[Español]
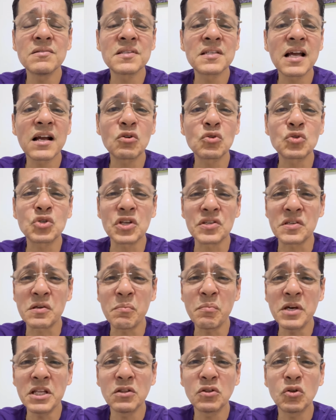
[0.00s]
sacos de
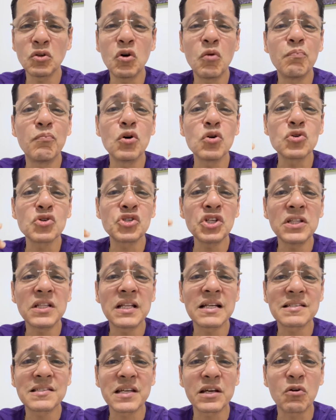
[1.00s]
cemento,
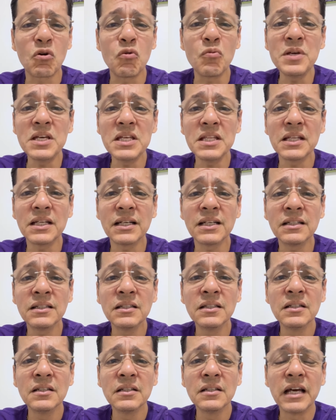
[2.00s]
bolsitas de comida,
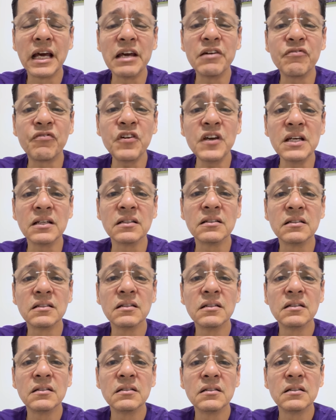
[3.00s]
en fin,
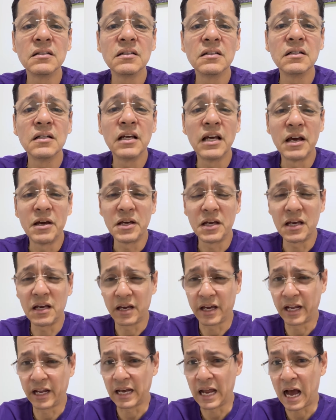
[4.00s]

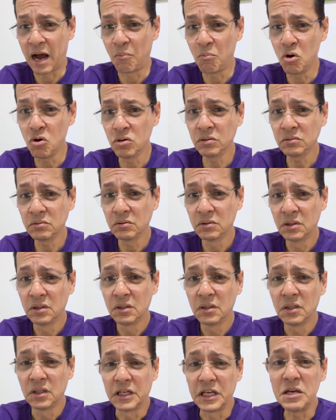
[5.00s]
el jamón,
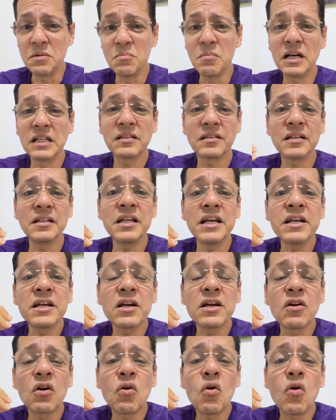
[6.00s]
y
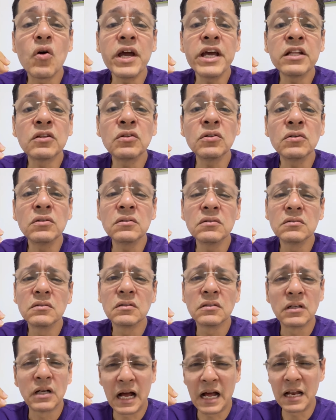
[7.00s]
mantener con esto
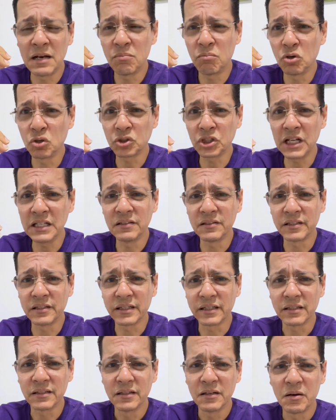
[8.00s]
al
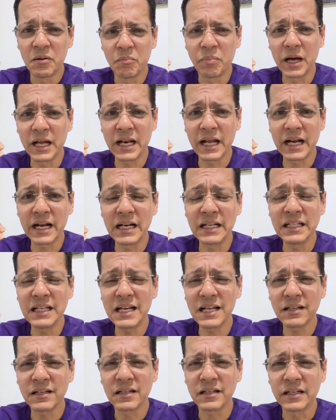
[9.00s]
votante para
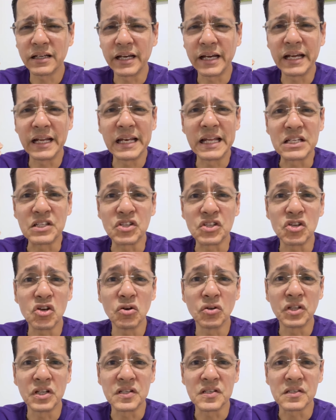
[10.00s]
ganar
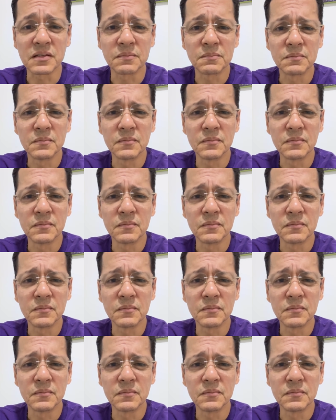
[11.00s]
elecciones.